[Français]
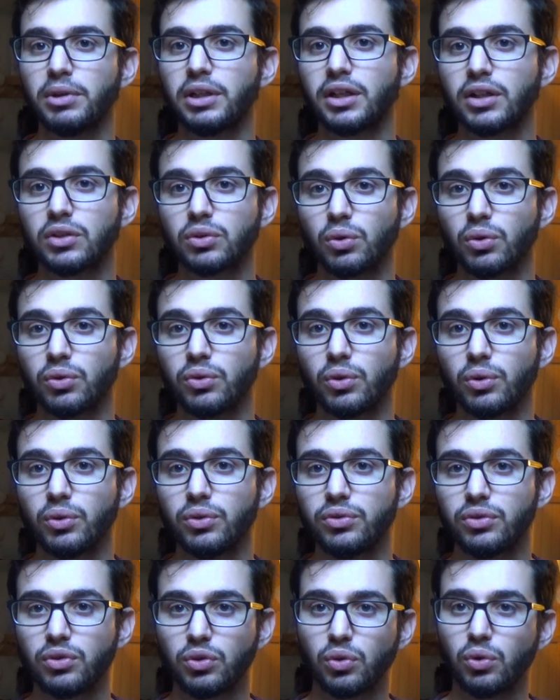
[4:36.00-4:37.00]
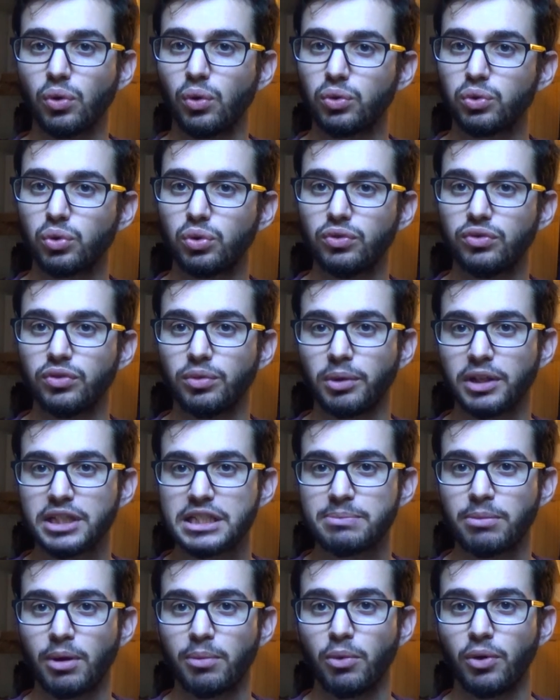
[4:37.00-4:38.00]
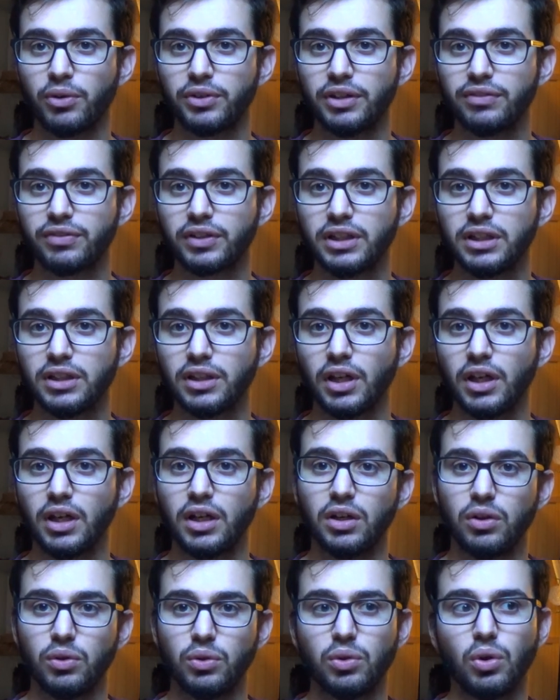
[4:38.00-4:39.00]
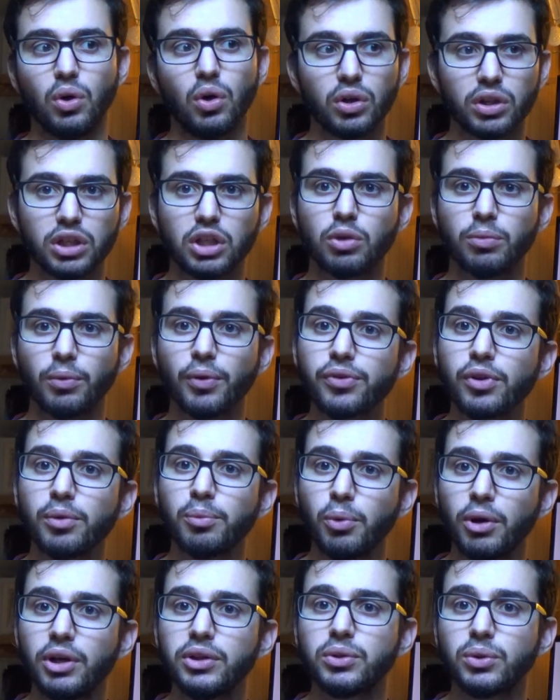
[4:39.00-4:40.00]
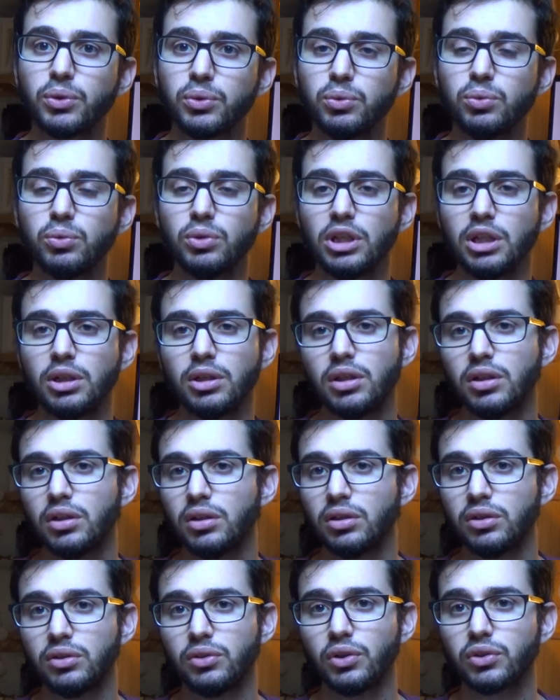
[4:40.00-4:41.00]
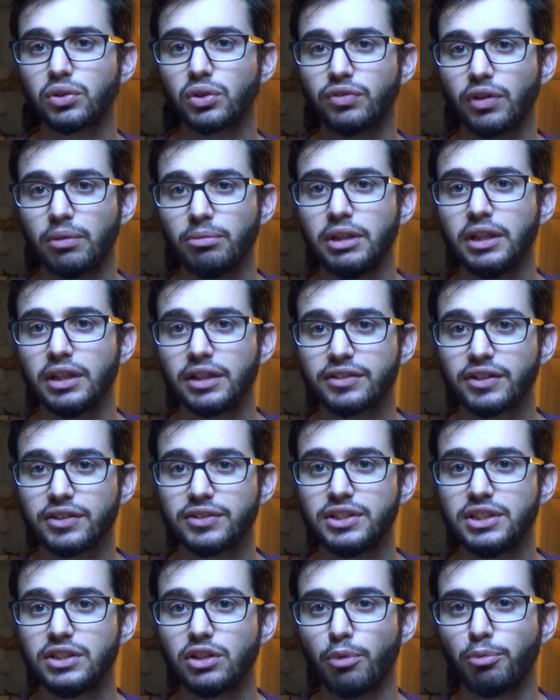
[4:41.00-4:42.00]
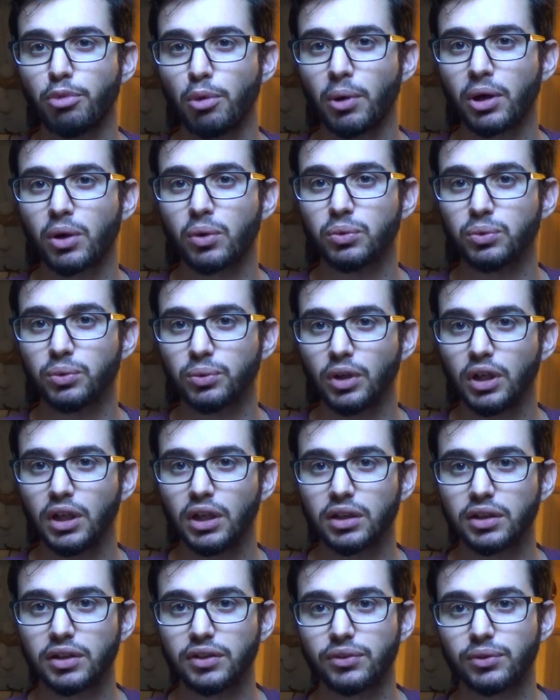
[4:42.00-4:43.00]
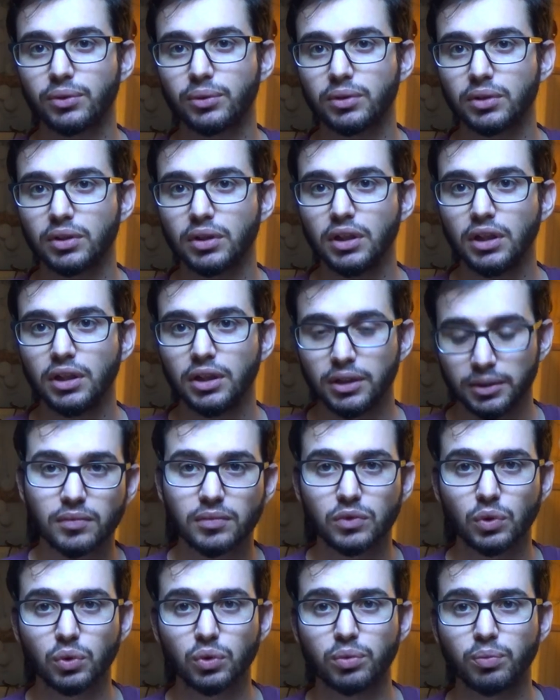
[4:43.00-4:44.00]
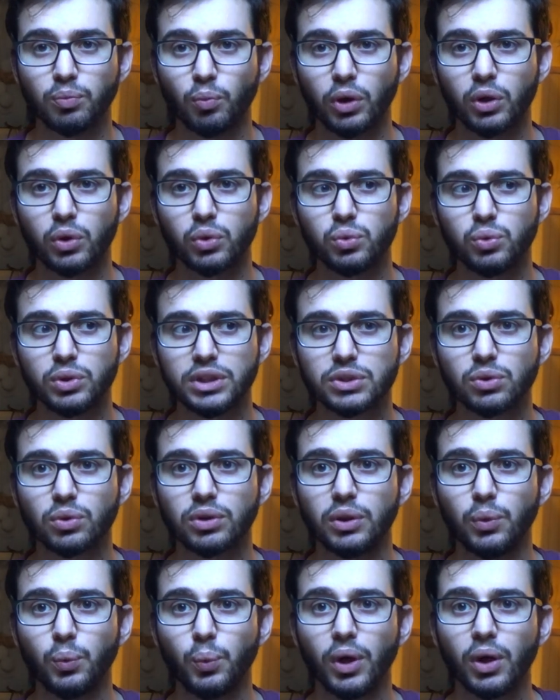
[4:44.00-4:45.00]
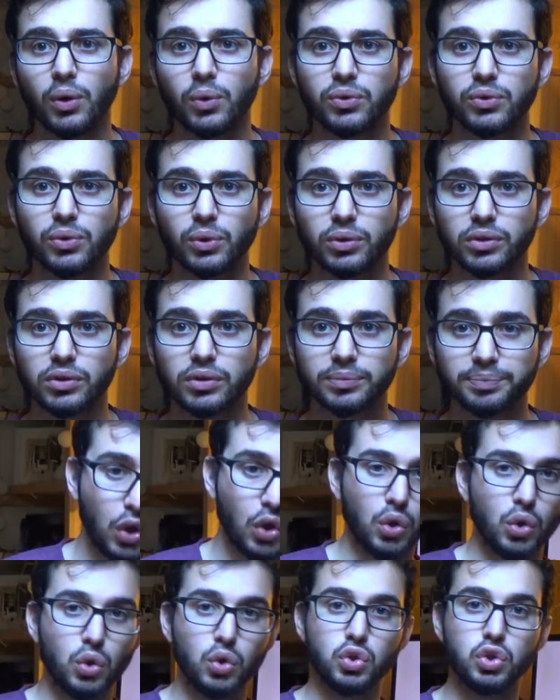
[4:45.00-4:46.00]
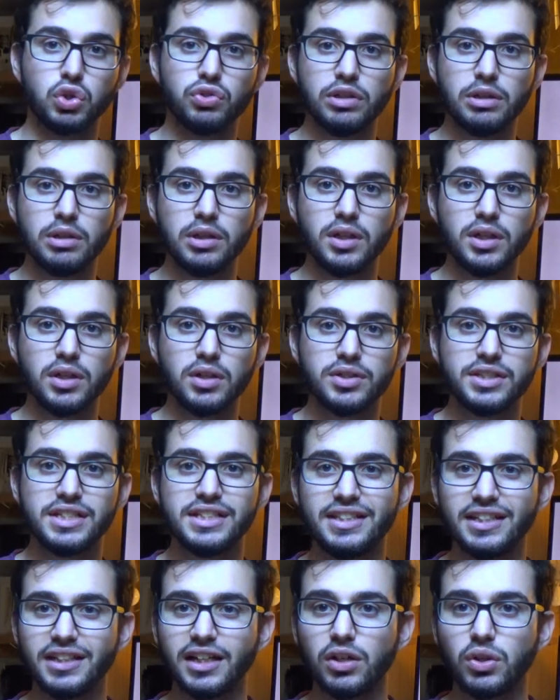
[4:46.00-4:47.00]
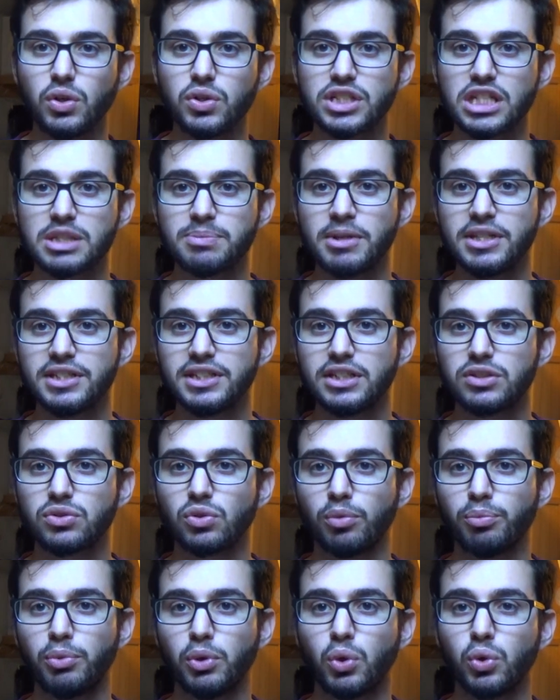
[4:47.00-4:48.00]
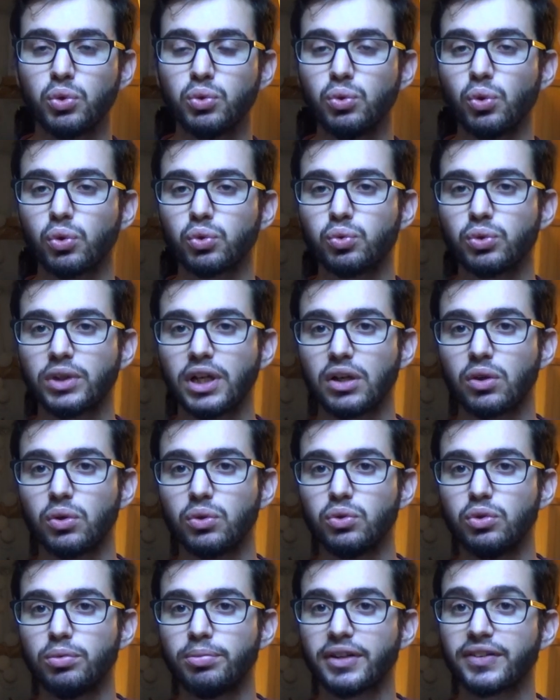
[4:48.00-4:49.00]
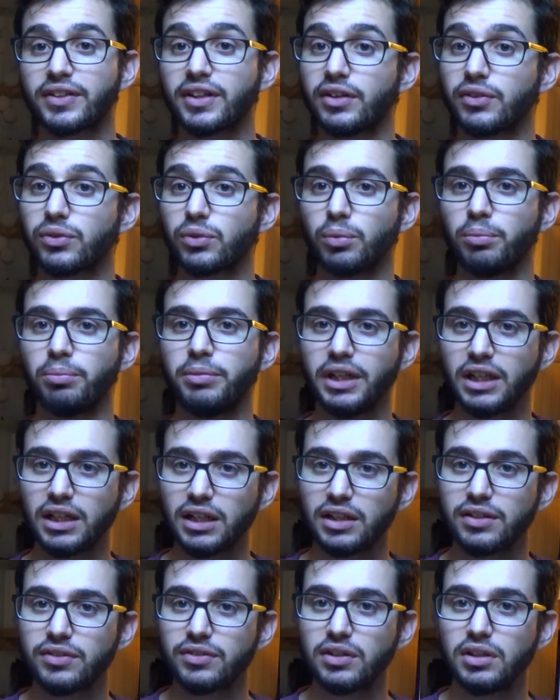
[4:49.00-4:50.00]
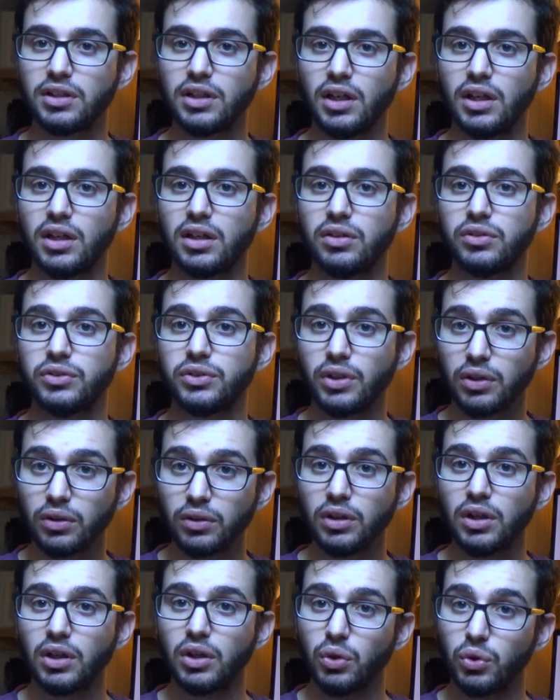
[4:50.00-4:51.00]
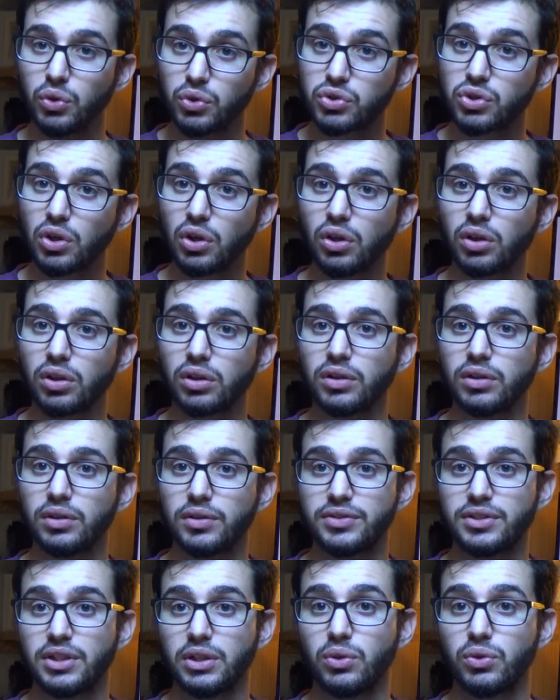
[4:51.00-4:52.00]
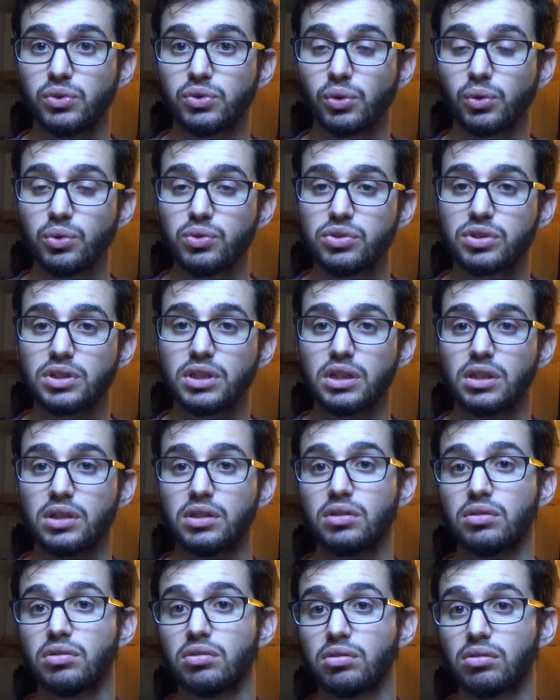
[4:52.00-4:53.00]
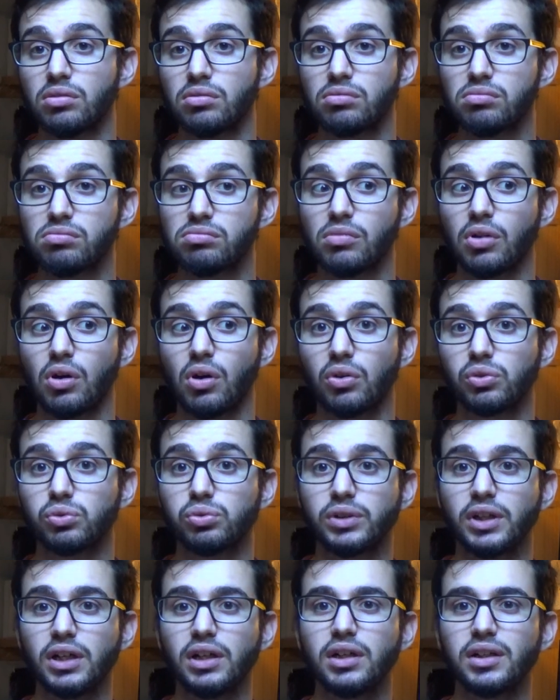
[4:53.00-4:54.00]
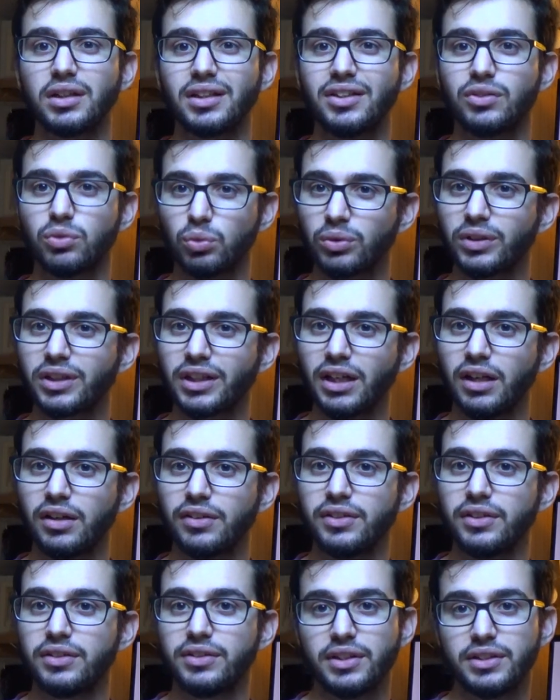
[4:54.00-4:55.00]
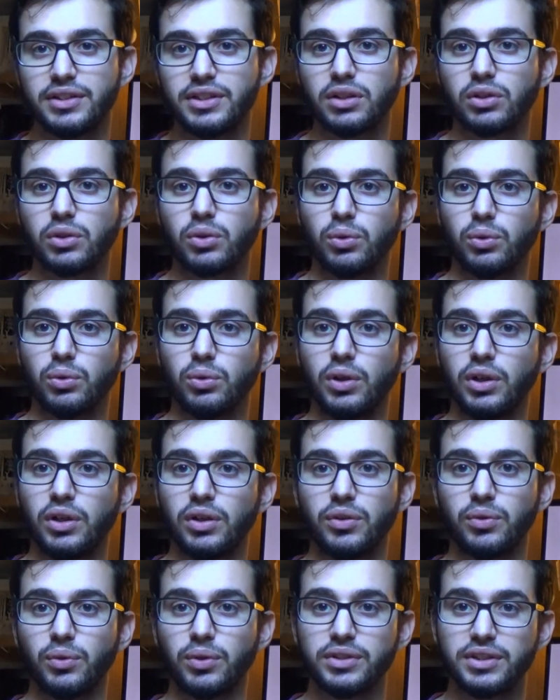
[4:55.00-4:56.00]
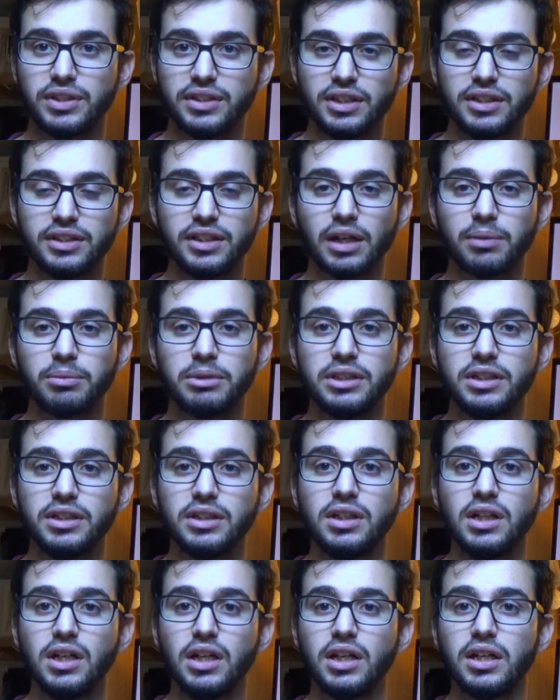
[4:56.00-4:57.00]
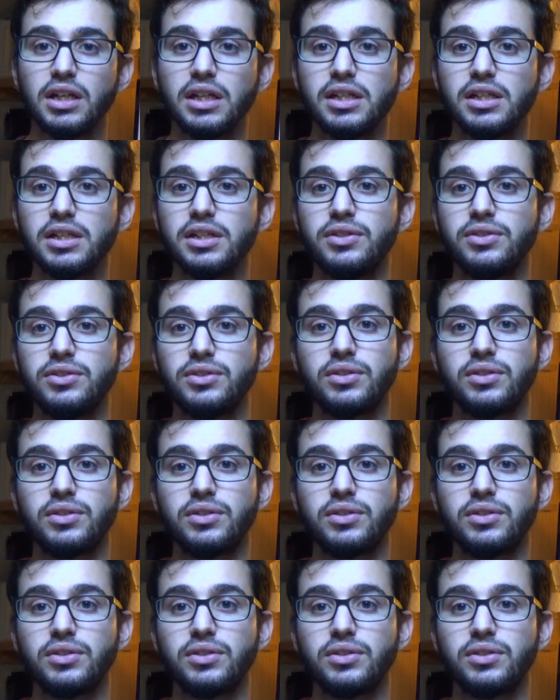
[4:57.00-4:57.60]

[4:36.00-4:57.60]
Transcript: les Canthrosaurus, qu'on retrouve principalement en Afrique, euh, qui commencent un peu à être connus, et d'autres familles asiatiques un peu moins connues, qui sont euh, donc moins connues, qui sont les Werosaurus. Je vais euh, citer quelques espèces qui sont un peu connues, en tout cas connues parce qu'elles sont bien classées dans le genre euh, Stegosaurus et euh, en tout cas qui sont réelles, c'est-à-dire qu'elles ont été déterminées et